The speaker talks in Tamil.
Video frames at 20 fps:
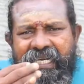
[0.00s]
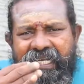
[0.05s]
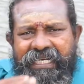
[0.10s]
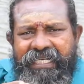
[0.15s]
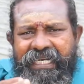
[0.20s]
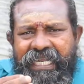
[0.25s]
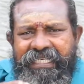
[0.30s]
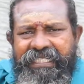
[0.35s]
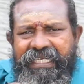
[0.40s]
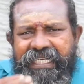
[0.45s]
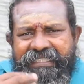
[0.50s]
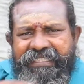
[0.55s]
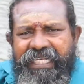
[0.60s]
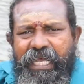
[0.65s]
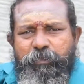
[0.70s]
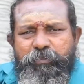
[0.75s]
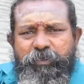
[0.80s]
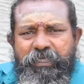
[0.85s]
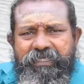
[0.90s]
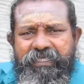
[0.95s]
நைட்டில்
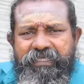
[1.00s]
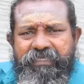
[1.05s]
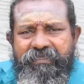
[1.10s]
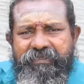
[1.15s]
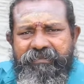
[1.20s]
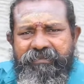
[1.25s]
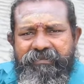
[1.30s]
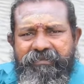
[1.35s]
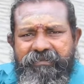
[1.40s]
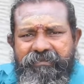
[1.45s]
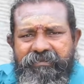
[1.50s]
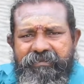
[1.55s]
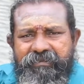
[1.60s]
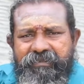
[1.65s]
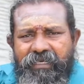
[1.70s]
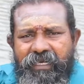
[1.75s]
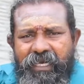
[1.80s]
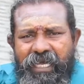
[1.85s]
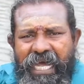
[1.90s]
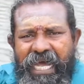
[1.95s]
சாப்பிட்டுட்டு
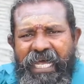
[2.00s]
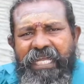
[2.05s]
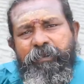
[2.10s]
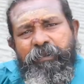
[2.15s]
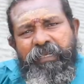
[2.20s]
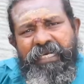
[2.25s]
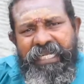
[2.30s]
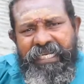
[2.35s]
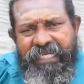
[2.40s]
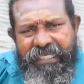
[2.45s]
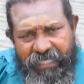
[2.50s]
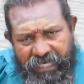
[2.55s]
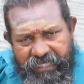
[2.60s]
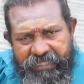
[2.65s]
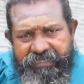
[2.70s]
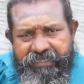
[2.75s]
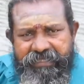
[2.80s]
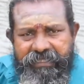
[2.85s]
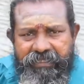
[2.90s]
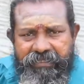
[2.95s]
அரை மணி நேரம்
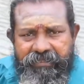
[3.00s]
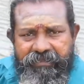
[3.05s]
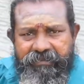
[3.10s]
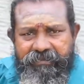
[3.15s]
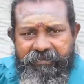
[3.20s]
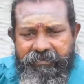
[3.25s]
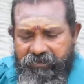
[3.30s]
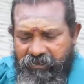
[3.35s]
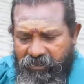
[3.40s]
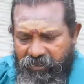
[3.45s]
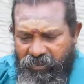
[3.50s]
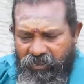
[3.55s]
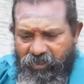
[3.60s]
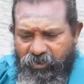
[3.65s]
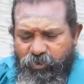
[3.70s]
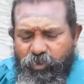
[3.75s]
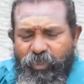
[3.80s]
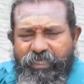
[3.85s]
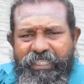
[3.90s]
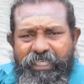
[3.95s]
கழித்து
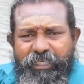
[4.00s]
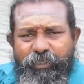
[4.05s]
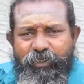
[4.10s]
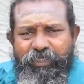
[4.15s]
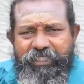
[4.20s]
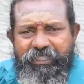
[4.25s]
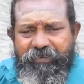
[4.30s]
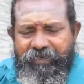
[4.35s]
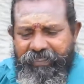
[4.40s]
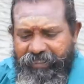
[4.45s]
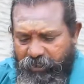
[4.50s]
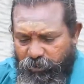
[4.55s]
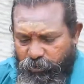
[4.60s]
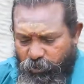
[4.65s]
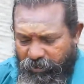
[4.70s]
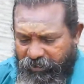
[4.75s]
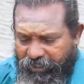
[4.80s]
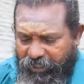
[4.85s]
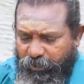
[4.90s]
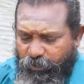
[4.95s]
சுட தண்ணி கொதிக்க வைங்க
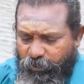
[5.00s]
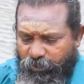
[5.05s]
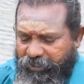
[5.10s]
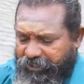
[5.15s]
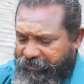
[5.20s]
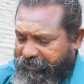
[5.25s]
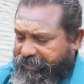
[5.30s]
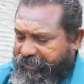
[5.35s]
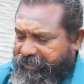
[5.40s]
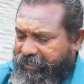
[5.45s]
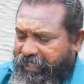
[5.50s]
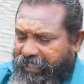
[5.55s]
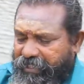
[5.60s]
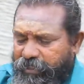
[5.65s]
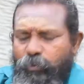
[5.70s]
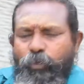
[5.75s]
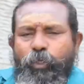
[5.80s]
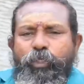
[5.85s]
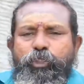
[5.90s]
சுட தண்ணி கொதிக்க வச்சுட்டு அதில் ஒரு